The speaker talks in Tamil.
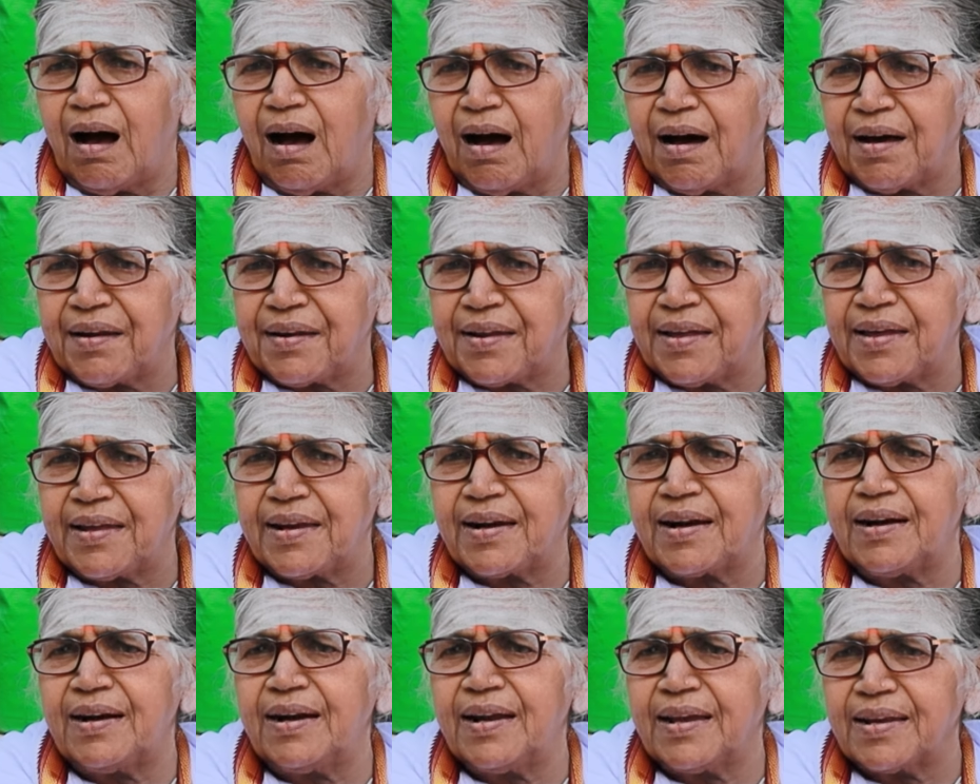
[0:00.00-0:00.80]

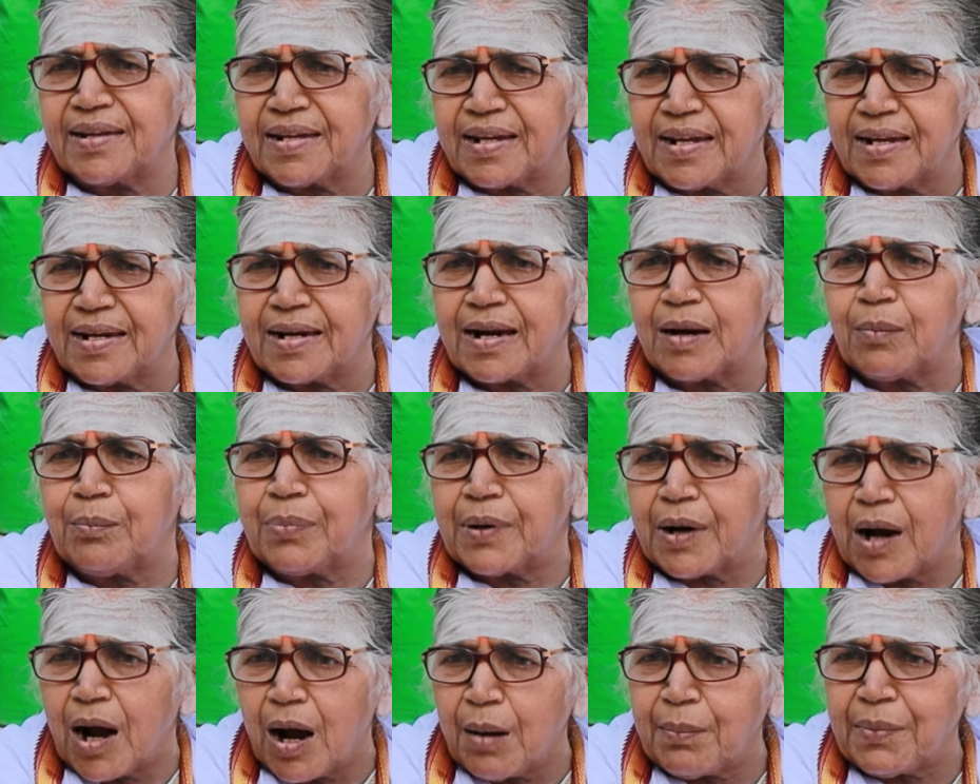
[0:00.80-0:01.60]
ஆரியர்கள் என்கின்ற
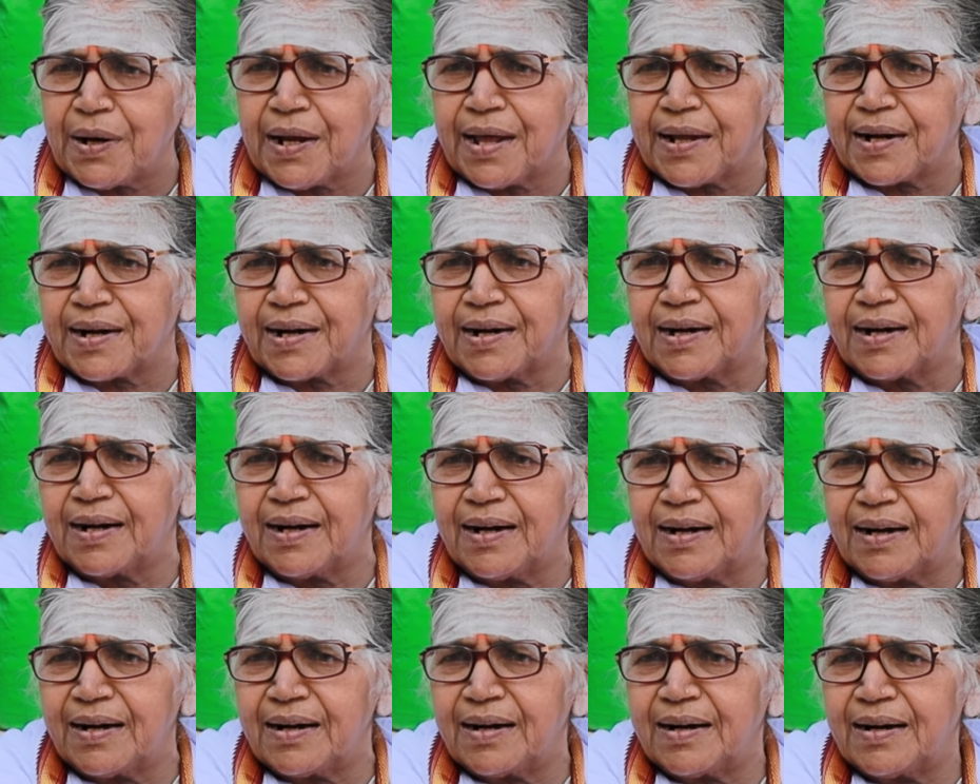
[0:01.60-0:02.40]
பிராமணர்கள்
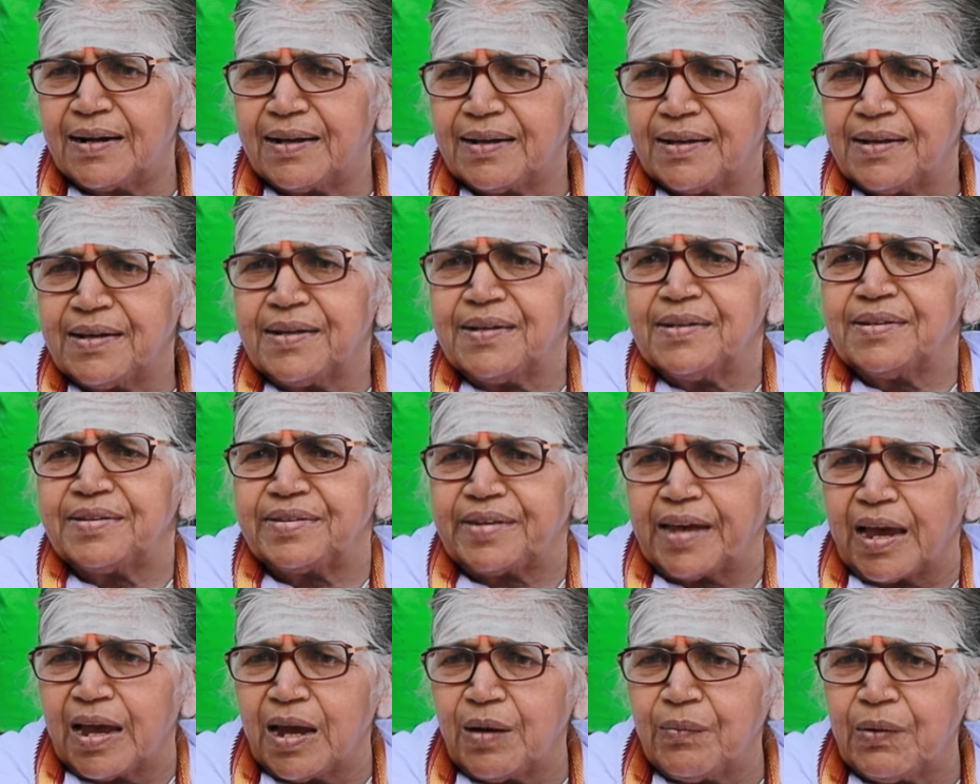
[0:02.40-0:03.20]

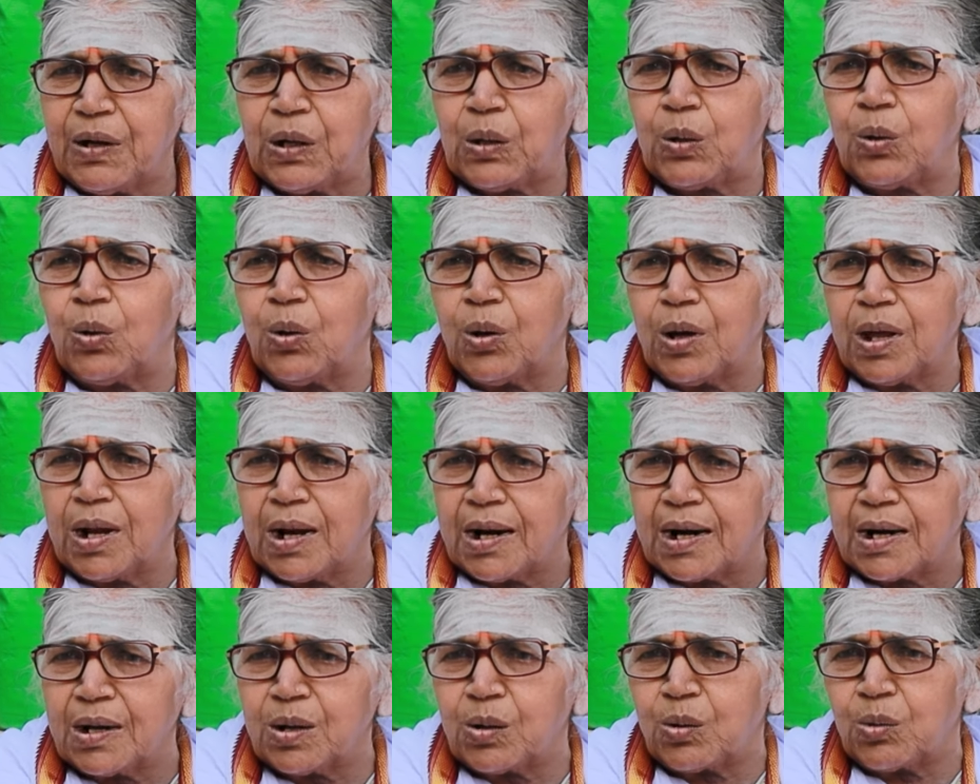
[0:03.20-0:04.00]
சைவ
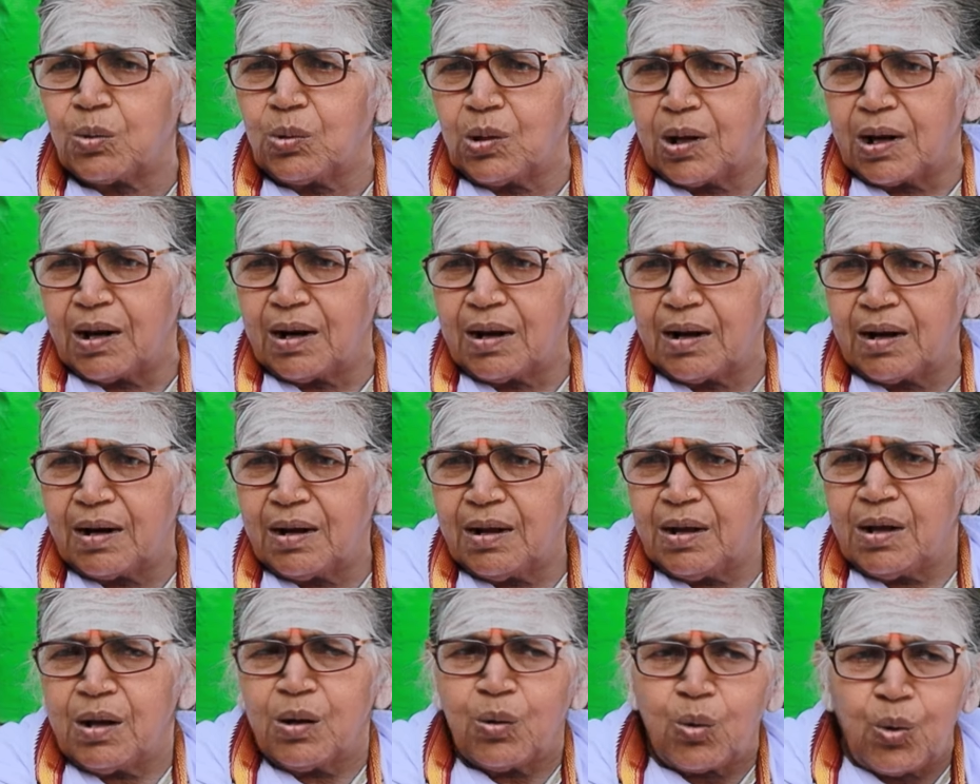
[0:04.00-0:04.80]
கோயில்களுக்குள்
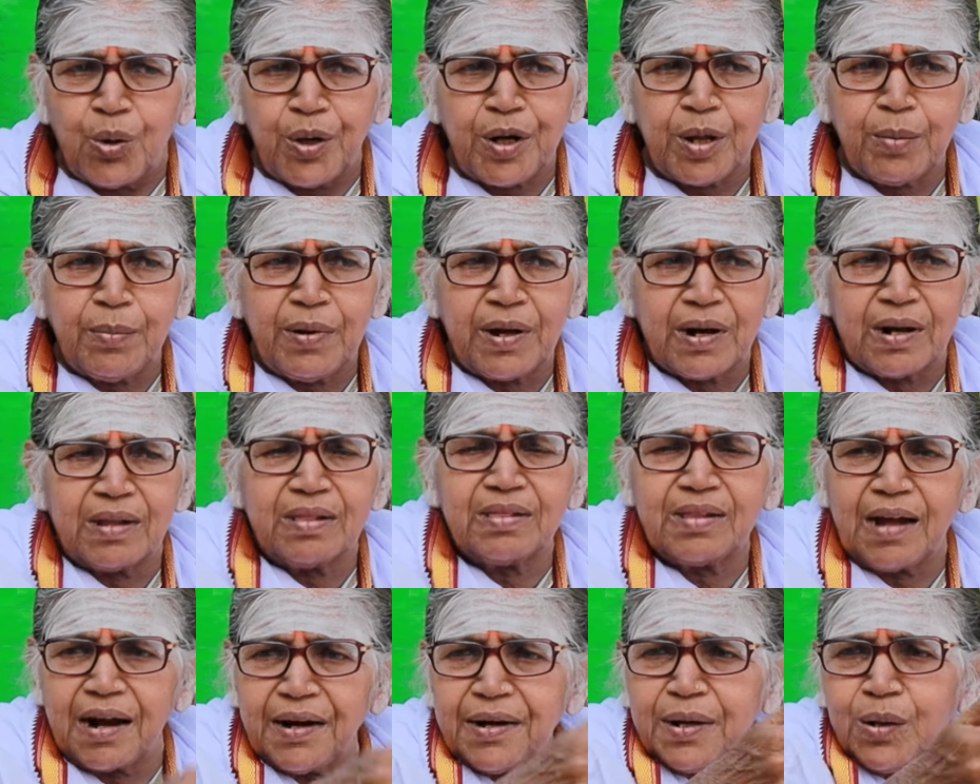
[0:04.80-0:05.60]

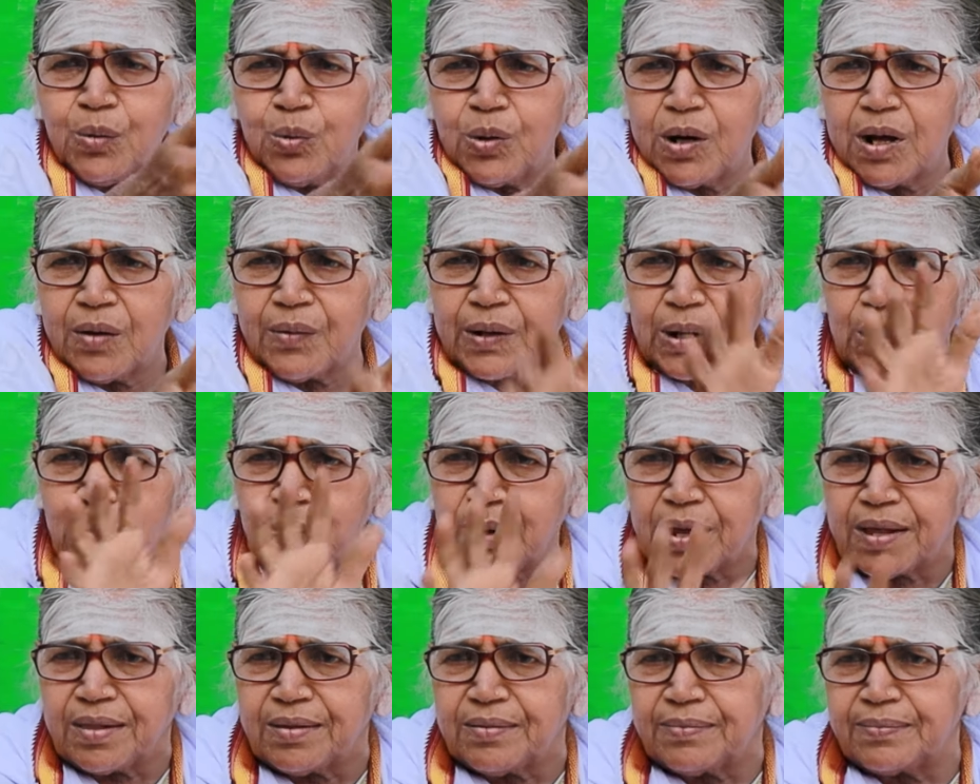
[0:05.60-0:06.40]
கொடிமரம் தாண்டி உள்ளே
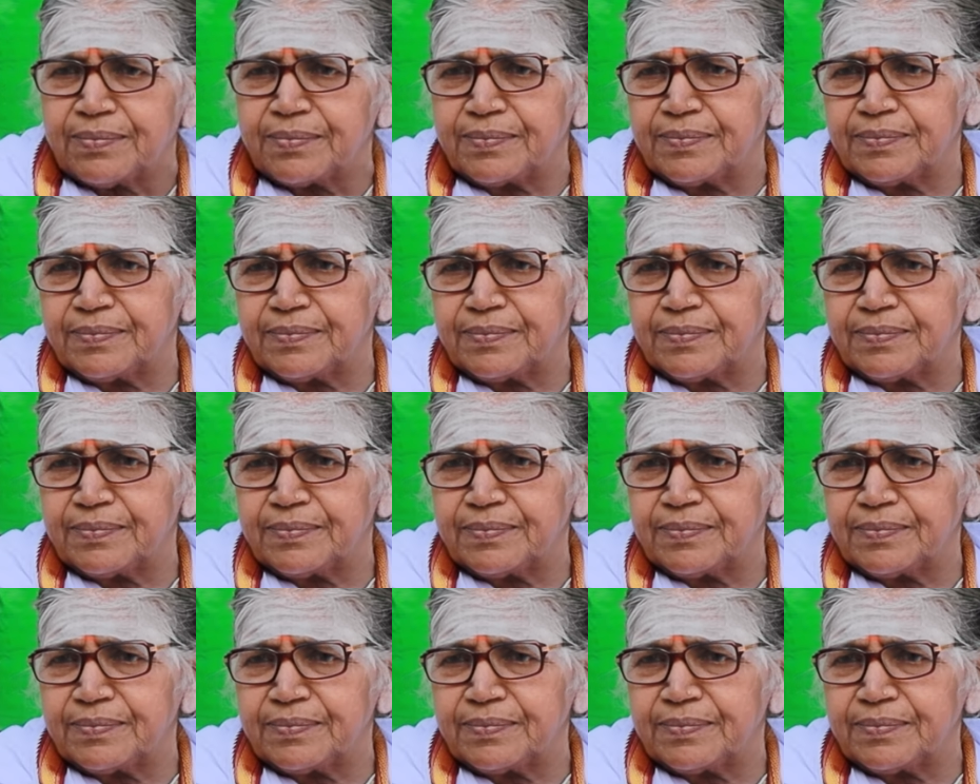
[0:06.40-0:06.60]
வரக்கூடாது